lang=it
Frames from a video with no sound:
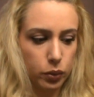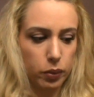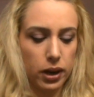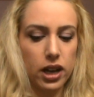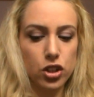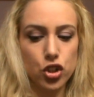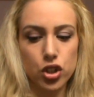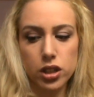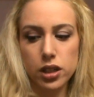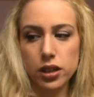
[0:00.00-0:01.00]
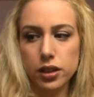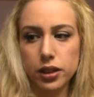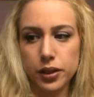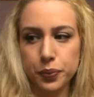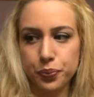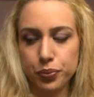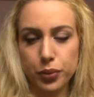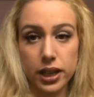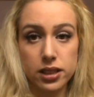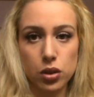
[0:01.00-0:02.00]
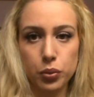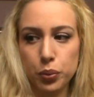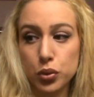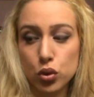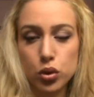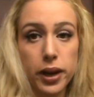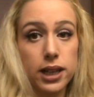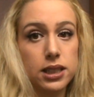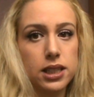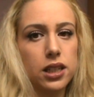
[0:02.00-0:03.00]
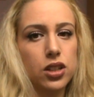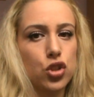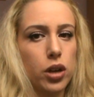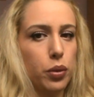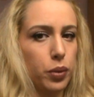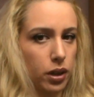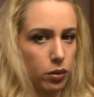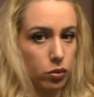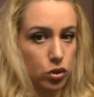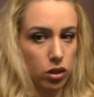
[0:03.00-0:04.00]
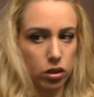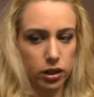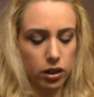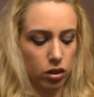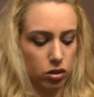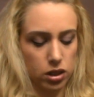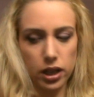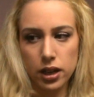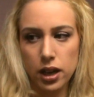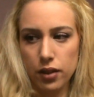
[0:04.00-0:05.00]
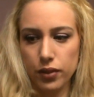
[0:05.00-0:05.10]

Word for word: come blush, ehm, per essere un po' più sbarazzina, diciamo, perché abbiamo usato anche il rosa,